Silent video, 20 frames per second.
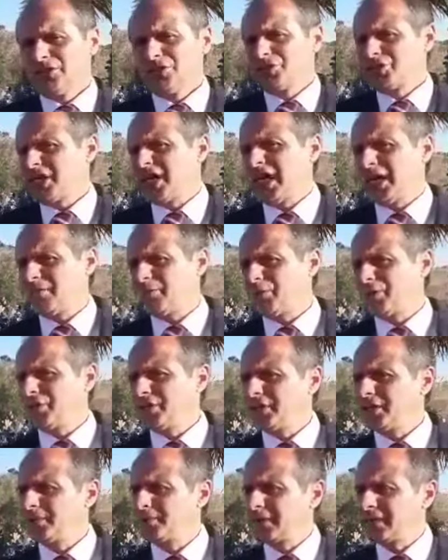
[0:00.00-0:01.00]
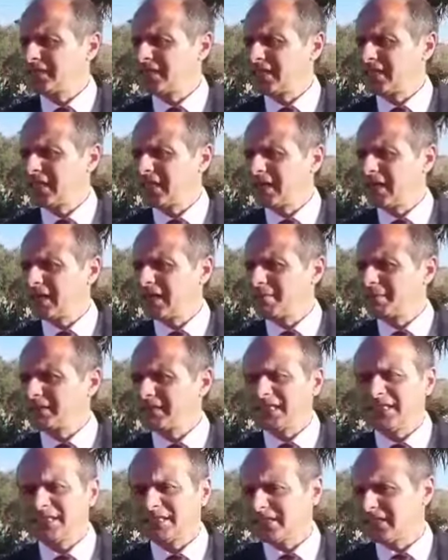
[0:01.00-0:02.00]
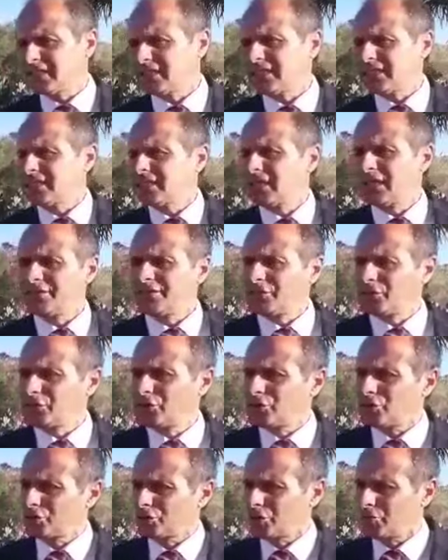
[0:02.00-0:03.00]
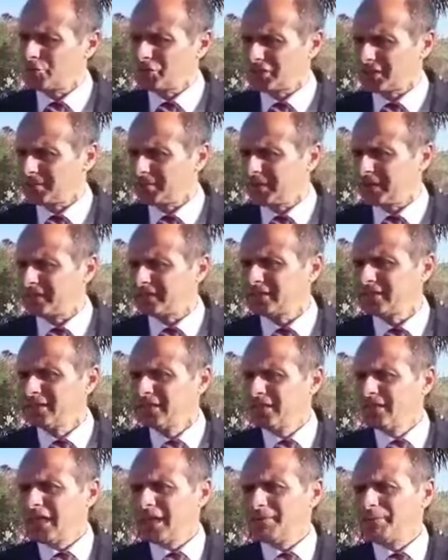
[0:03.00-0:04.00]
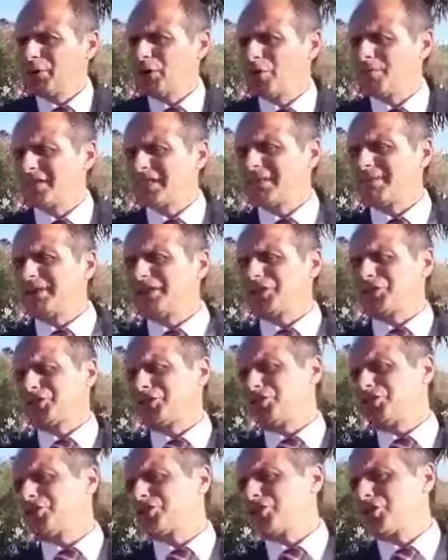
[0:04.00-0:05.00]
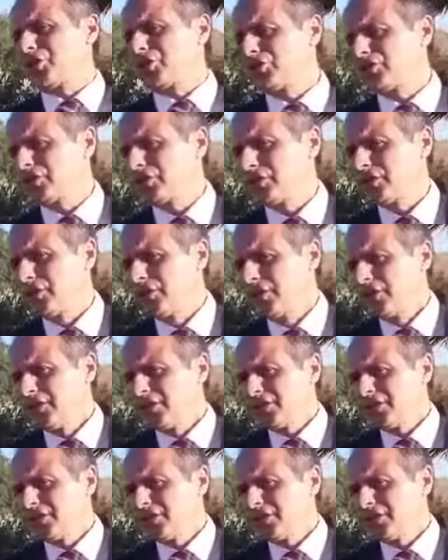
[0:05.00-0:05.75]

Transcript: già puoi prendere la, la, patente e il foglio rosa lo puoi strappare. E poi come sapete ci sono gli sconti,